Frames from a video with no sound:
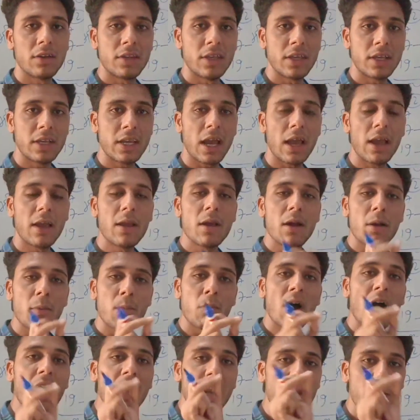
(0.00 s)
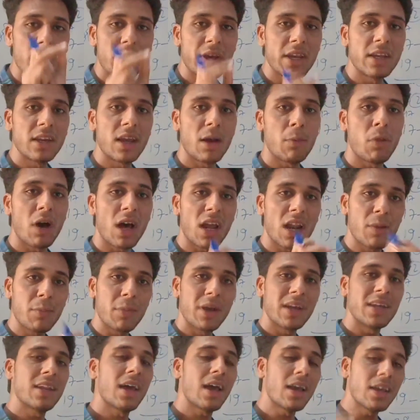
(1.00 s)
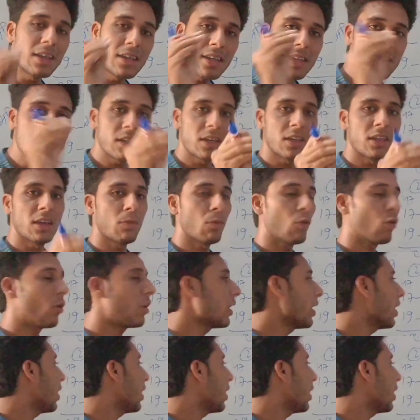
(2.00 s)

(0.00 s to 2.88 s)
ठीक है बारह महीना बारह महीना इसलिए बोल